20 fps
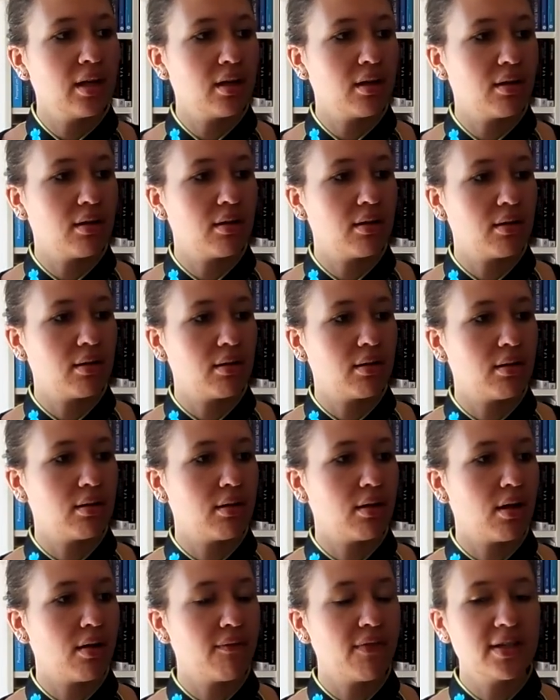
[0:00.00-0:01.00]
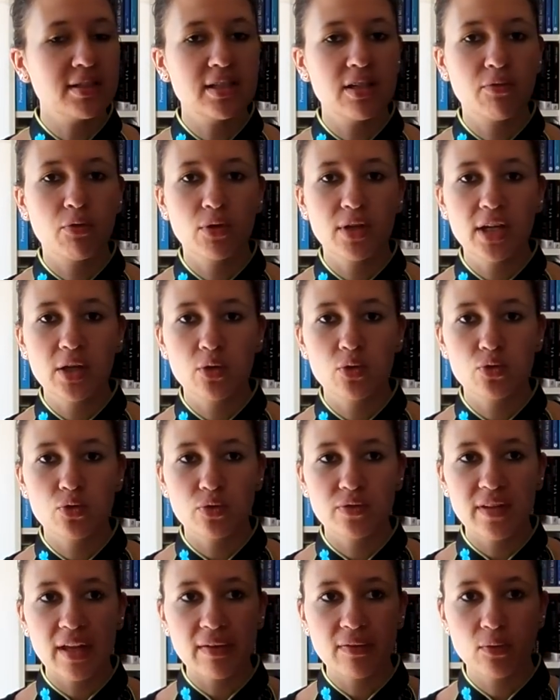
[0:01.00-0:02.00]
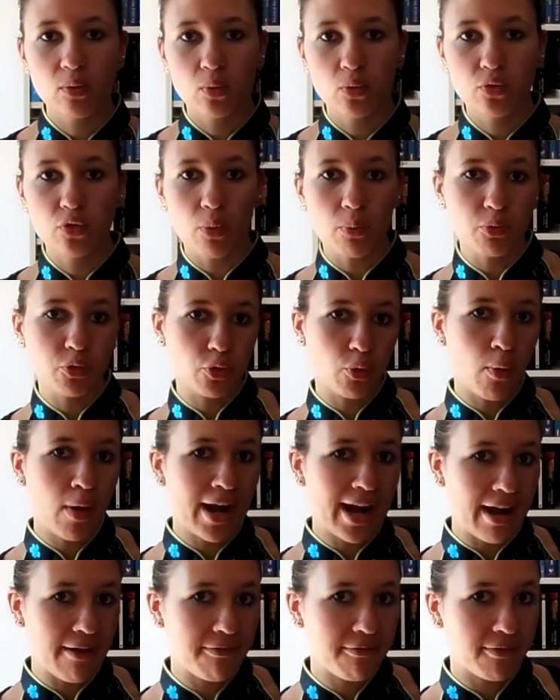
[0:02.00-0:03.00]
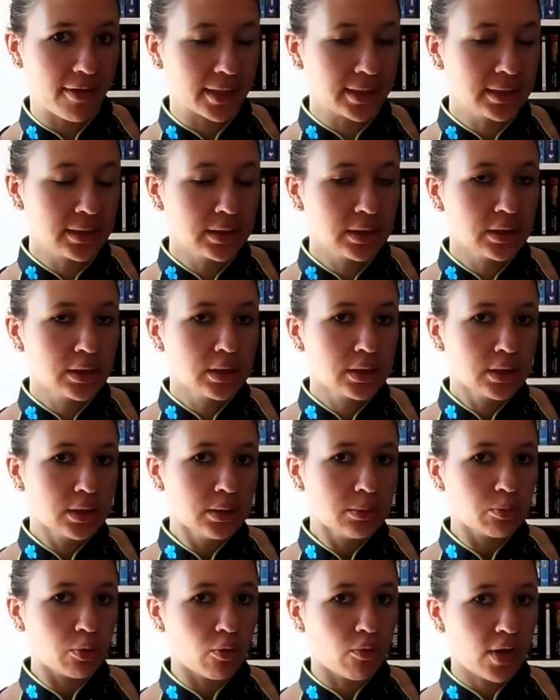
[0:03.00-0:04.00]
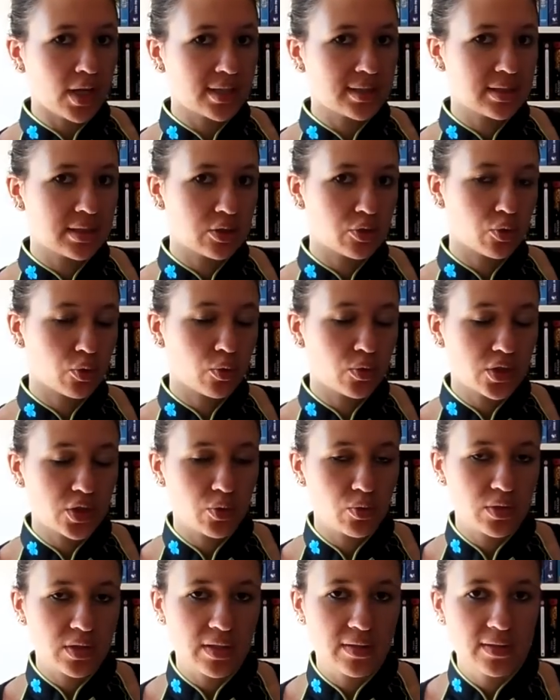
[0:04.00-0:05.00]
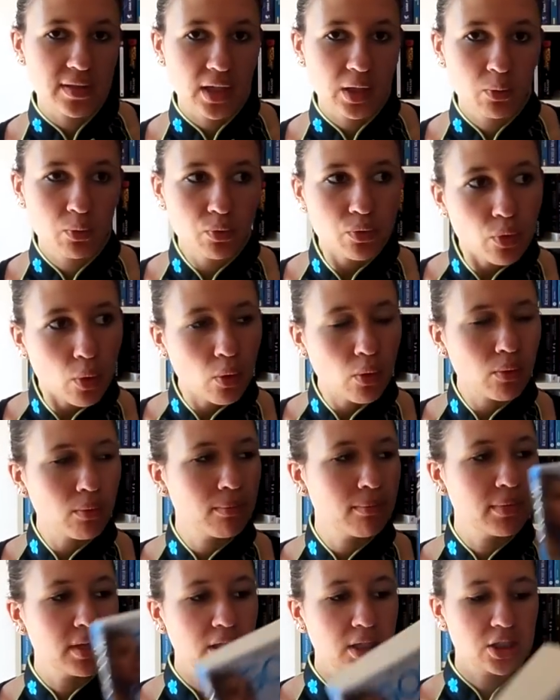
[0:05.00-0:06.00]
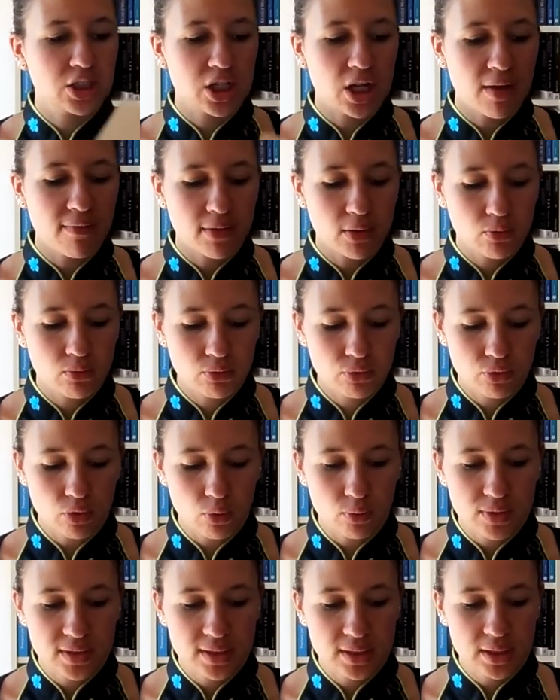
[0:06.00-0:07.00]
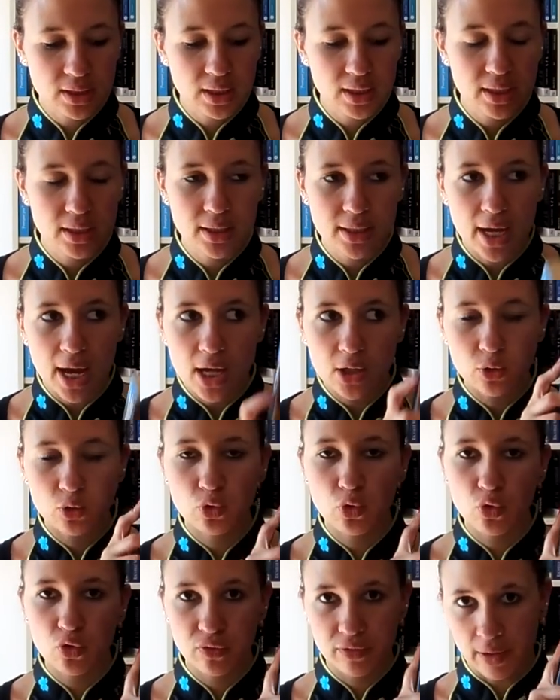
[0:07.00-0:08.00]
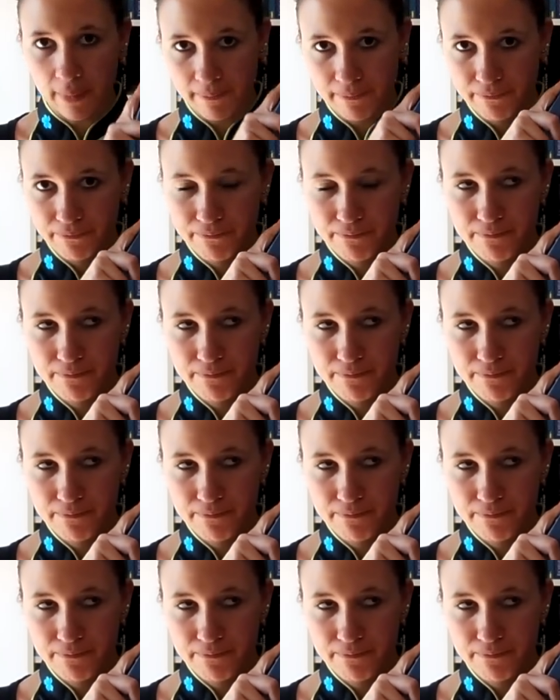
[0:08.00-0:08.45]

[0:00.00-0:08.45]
en fait, il faudrait que je teste le tome 2, la fin pour voir si je continue cette série ou non. Mais je l'avais lu celui-ci il y a deux ans.